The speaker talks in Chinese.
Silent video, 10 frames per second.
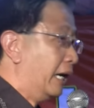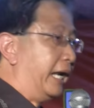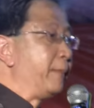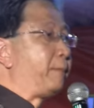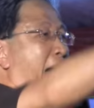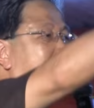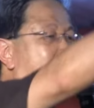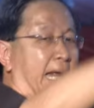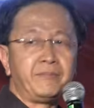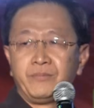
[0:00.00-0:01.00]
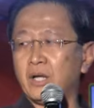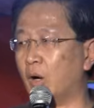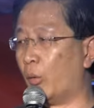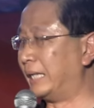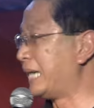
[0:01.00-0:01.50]
零八年
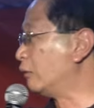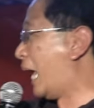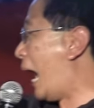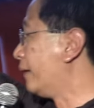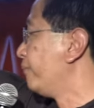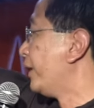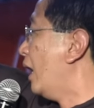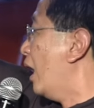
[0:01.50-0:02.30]
回教党，